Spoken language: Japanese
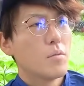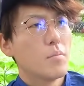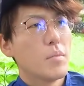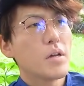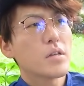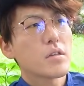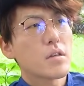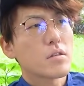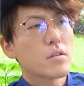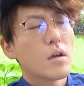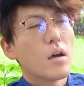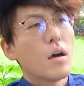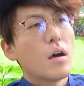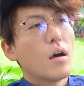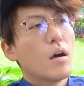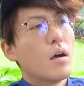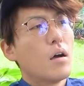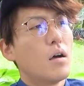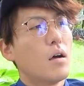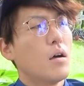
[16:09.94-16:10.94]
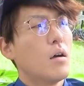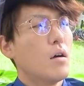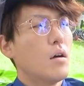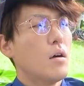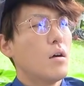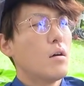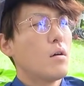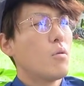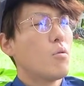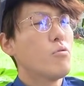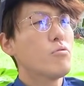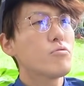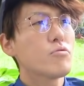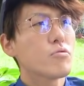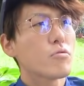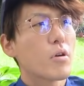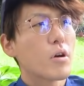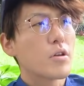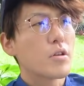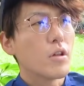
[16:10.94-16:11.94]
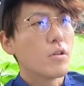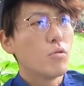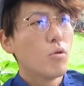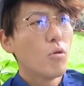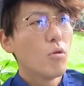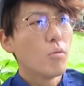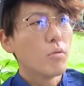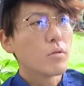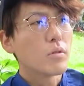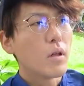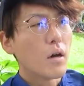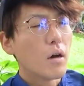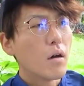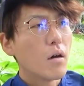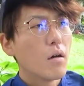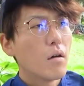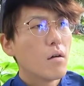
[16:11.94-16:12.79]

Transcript: マサさ、本庄が来てどう思った？